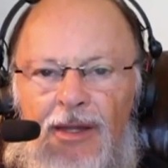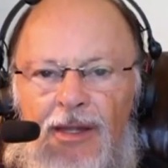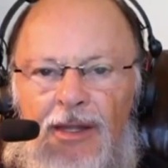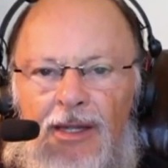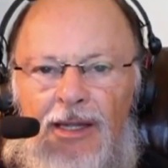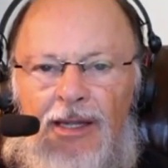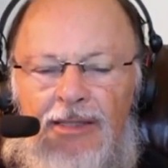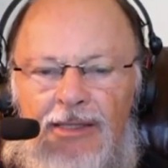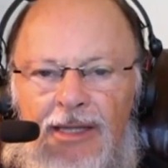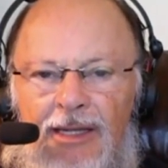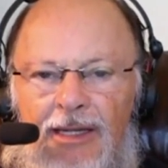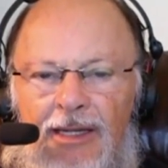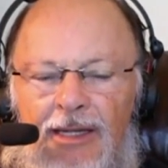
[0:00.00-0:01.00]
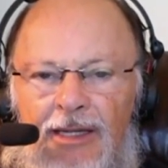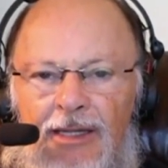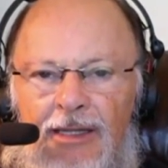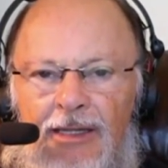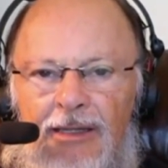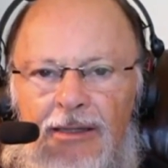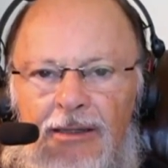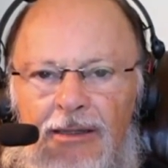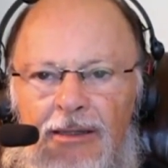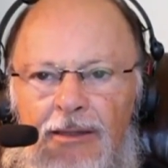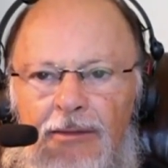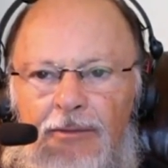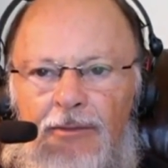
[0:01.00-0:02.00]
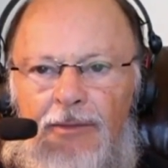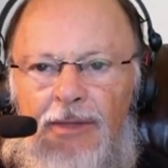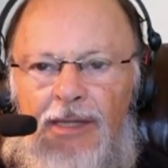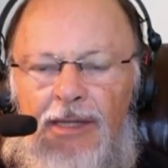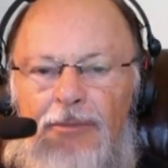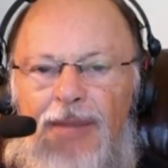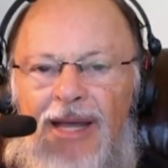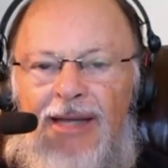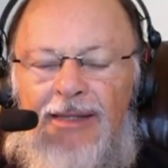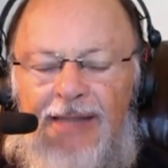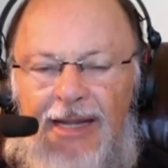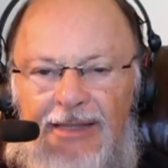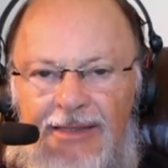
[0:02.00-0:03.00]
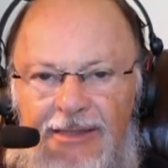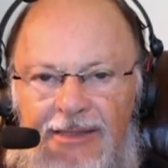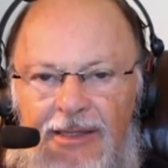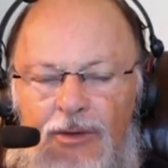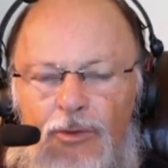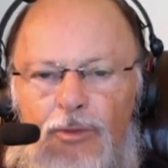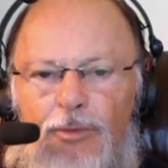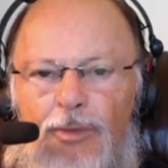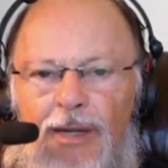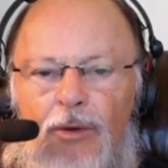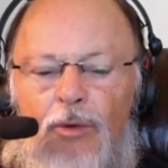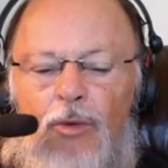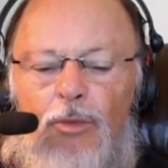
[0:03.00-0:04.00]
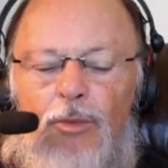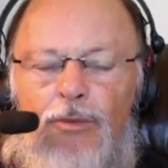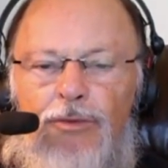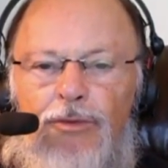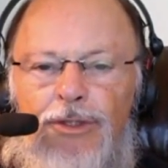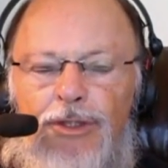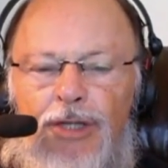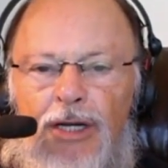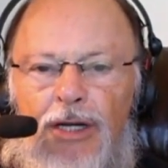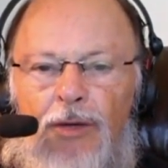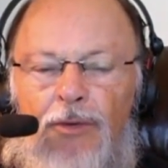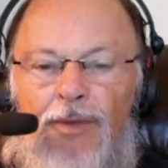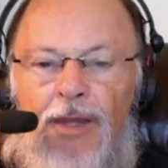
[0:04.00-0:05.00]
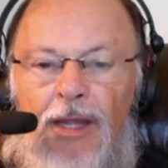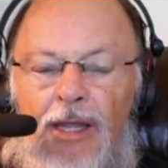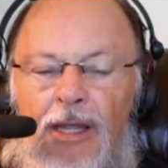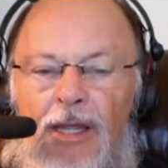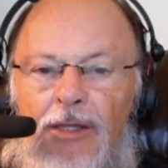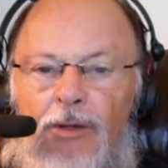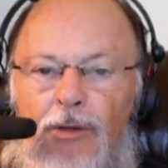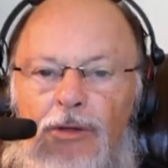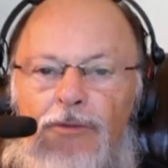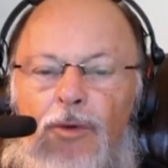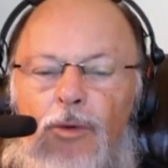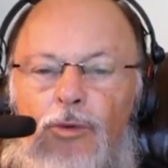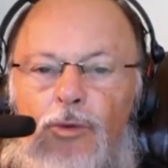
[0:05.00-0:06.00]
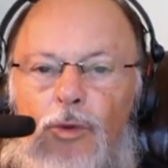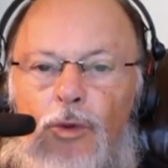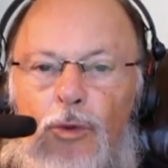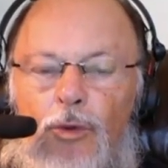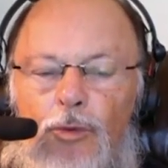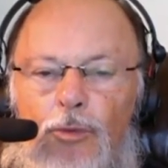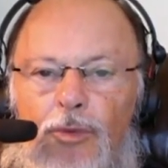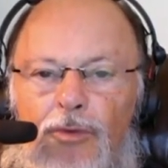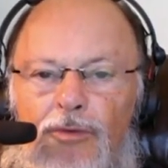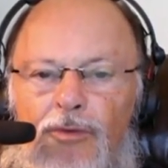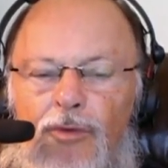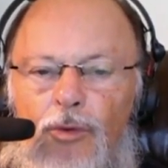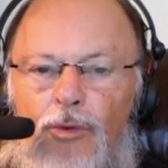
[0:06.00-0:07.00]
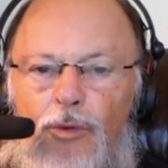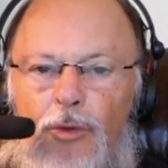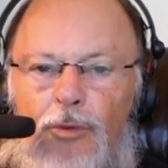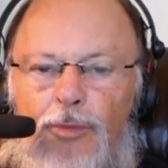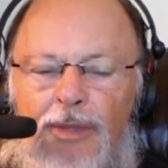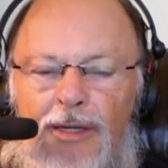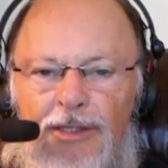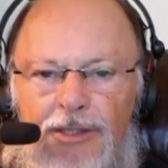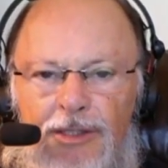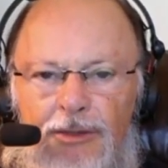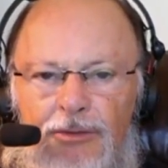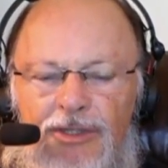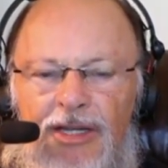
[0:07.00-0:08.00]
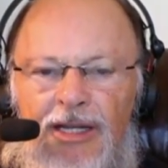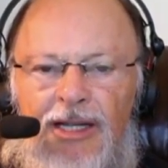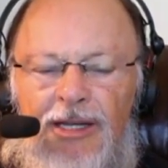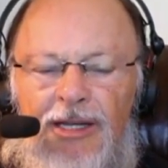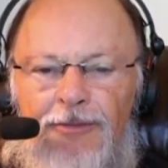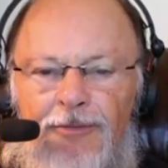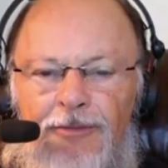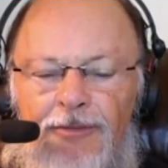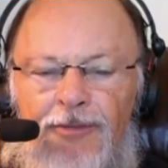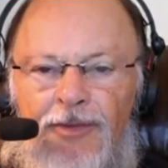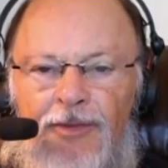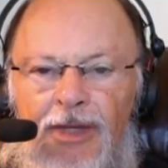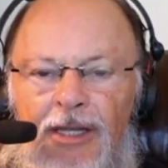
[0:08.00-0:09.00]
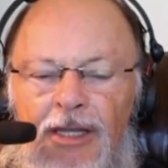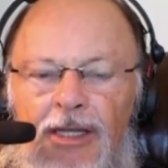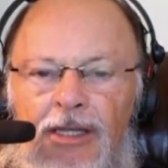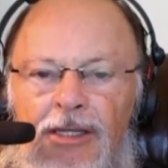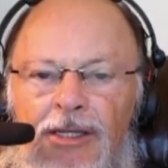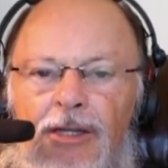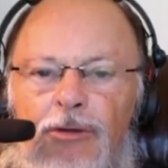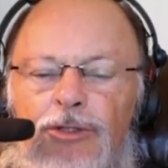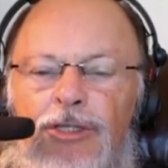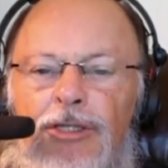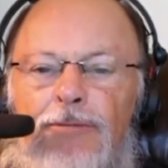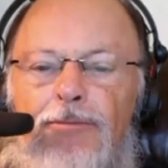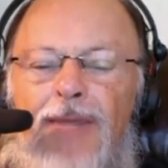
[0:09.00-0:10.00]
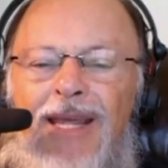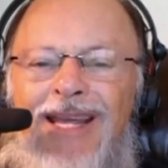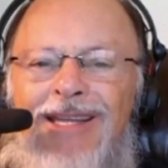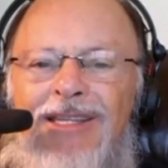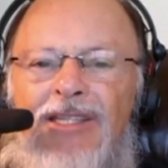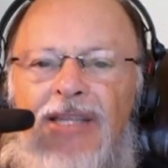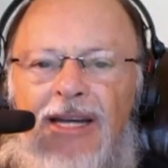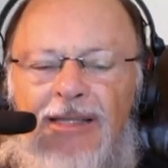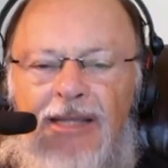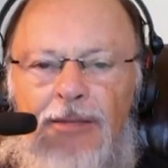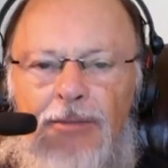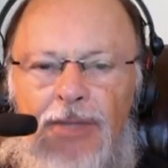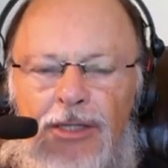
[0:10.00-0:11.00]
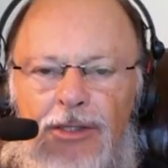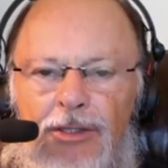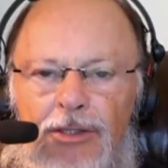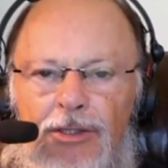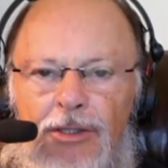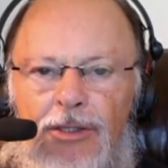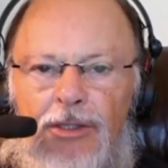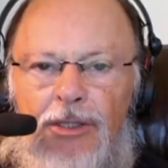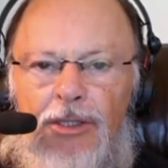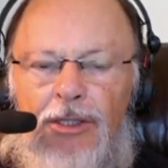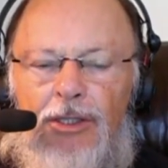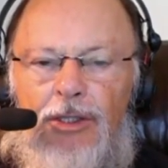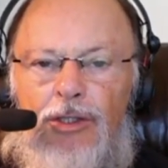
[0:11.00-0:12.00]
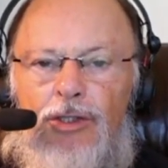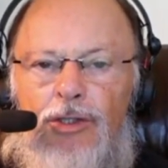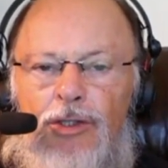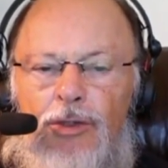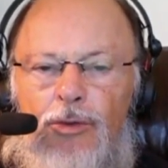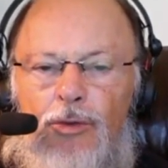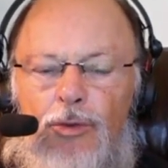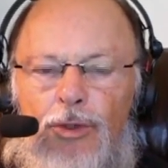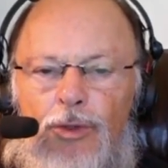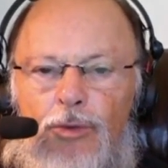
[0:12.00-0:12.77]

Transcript: essa libertação para com o povo de Israel. Então ele voltou, o povo voltou para Jerusalém. E Deus imediatamente instituiu